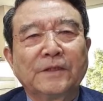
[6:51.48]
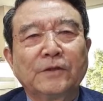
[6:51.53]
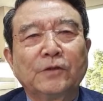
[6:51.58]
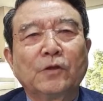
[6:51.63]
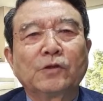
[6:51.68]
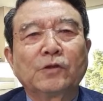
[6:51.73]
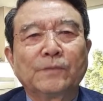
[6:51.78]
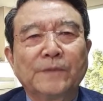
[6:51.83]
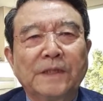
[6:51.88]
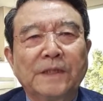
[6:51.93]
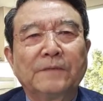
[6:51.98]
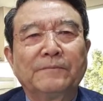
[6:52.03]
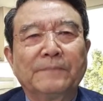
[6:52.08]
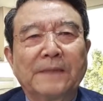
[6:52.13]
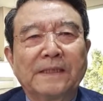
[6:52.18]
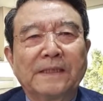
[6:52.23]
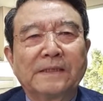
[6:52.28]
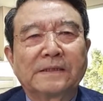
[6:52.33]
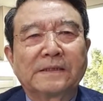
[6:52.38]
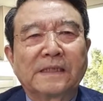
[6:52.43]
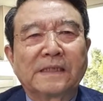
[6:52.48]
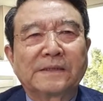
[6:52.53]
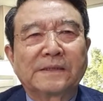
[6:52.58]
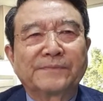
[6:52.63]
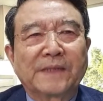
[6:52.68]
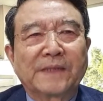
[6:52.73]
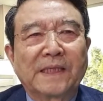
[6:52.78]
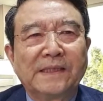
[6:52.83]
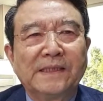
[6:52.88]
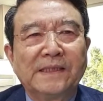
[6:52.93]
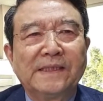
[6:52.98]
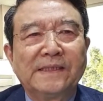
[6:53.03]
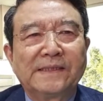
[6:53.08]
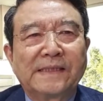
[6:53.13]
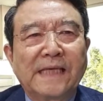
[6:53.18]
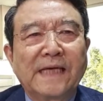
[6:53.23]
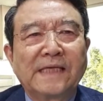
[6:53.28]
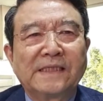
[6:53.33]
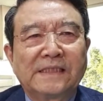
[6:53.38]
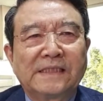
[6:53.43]
요즘 이런 말 있지 않습니까?
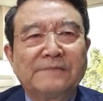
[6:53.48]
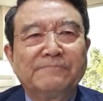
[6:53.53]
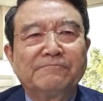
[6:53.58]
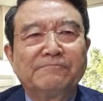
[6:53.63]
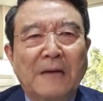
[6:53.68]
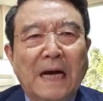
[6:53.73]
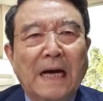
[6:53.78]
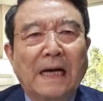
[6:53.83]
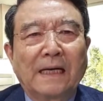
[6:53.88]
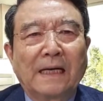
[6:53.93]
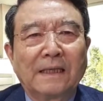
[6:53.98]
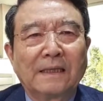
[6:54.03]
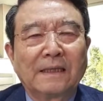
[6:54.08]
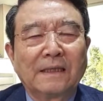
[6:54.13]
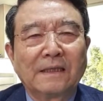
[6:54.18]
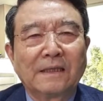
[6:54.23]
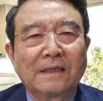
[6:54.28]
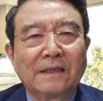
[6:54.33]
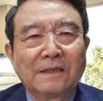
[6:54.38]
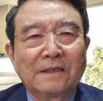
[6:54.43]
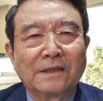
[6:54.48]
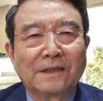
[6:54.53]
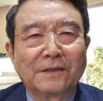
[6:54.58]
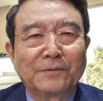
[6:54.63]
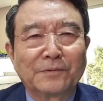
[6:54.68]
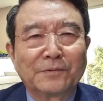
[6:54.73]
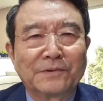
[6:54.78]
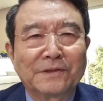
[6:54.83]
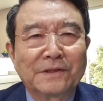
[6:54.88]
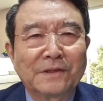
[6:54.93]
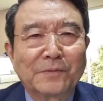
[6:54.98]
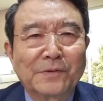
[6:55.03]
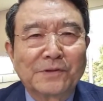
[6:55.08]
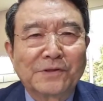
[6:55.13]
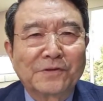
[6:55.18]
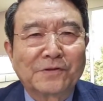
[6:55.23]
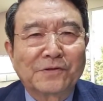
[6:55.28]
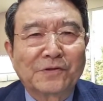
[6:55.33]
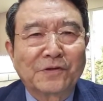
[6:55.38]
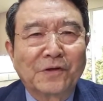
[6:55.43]
이생진망. 여러분
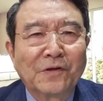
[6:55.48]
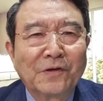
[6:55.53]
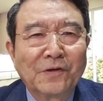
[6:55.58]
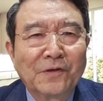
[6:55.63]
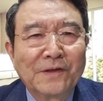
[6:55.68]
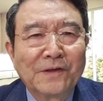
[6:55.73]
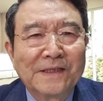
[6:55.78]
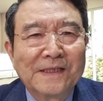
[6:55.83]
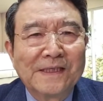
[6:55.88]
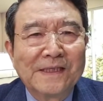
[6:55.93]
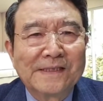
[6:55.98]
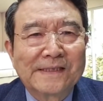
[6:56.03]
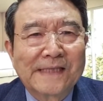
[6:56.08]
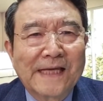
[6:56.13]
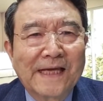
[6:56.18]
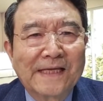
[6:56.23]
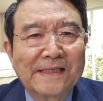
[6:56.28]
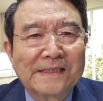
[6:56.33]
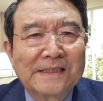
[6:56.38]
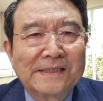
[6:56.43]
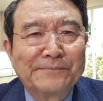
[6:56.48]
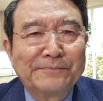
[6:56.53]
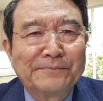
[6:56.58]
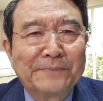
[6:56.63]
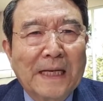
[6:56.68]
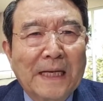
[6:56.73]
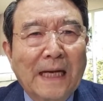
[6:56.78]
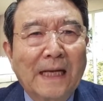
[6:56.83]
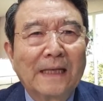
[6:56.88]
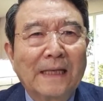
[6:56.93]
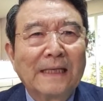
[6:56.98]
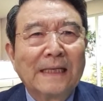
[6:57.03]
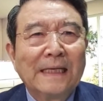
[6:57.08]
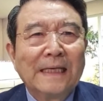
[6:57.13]
들어보셨죠? 이생진망.